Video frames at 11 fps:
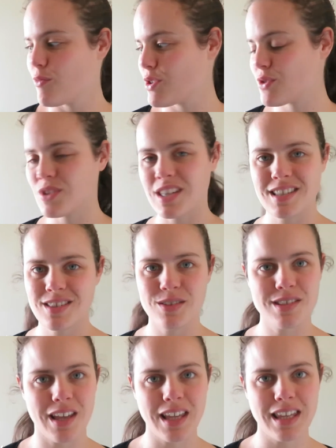moi Jonas,
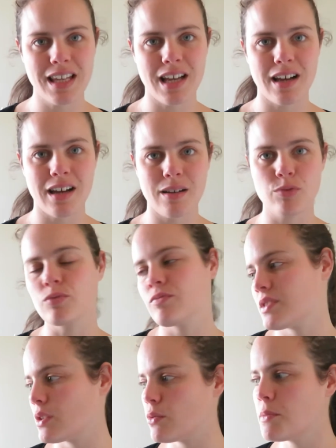c'est vrai qu'il a bon,
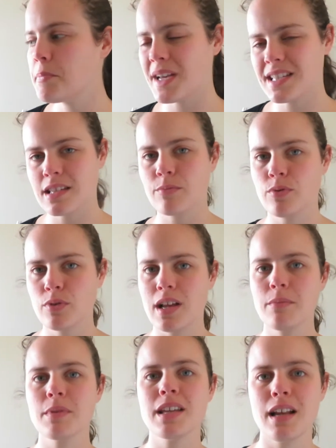ça lui passe un peu
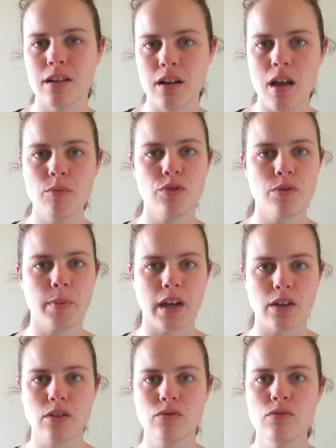là, mais il a quand même une
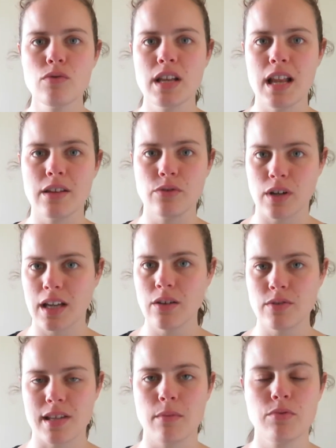période où il adorait
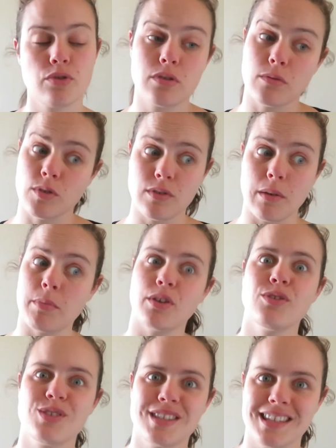le sable justement sur la
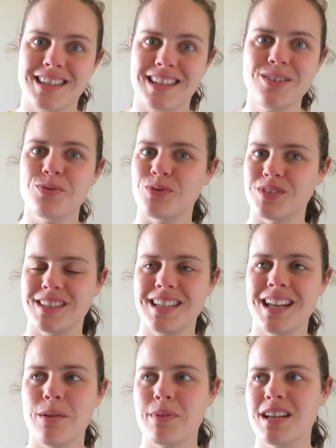période de cet été où on était
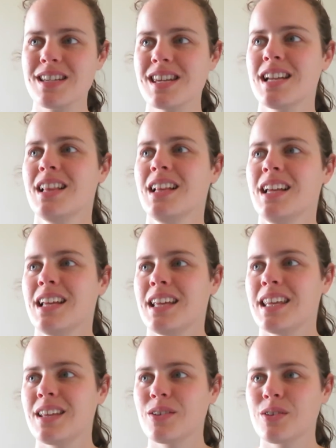à la plage.
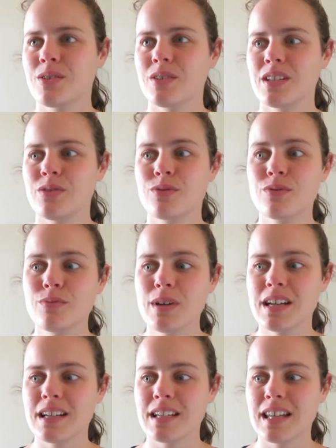Euh, et, du coup,
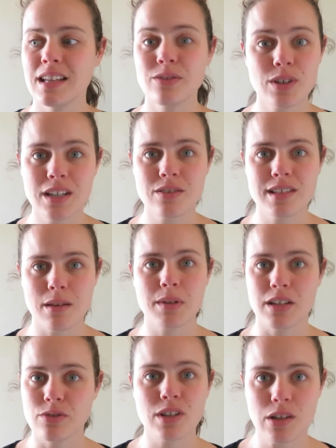bah, il adorait le sable,
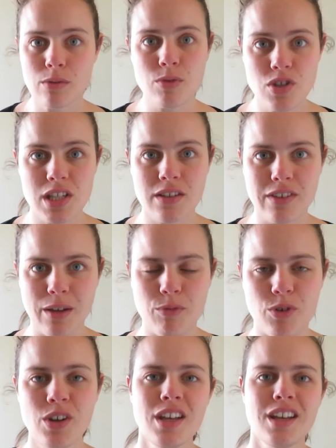il adorait en manger
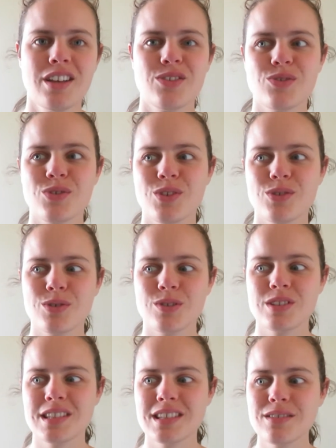vraiment. Donc,
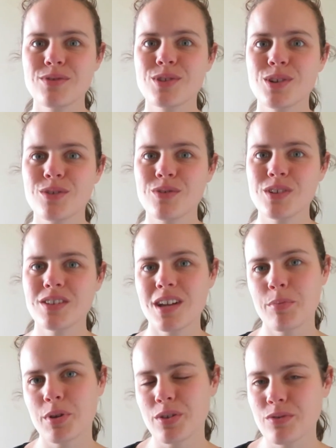euh, si votre enfant est dans
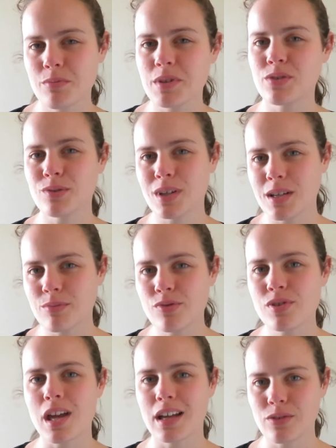la période où il met tout à la
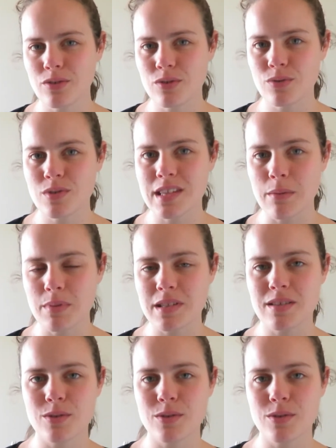bouche, attention au sable parce